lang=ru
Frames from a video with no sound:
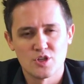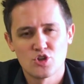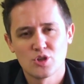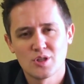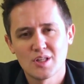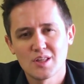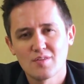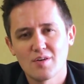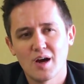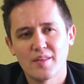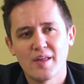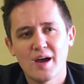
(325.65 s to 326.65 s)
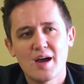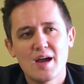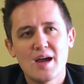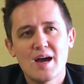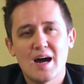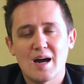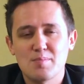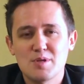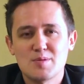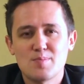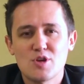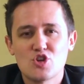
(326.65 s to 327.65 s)
За счет этого она
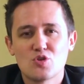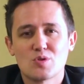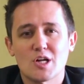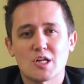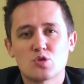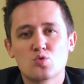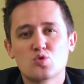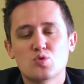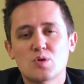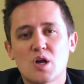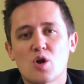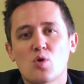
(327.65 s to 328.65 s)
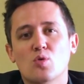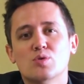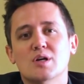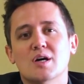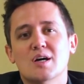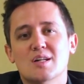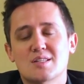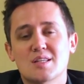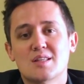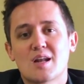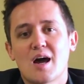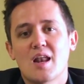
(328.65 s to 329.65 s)
обеспечивает отсутствие какого-то
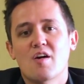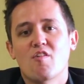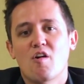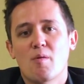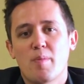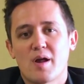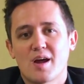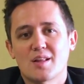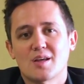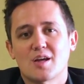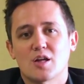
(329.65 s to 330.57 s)
центрального аппарата,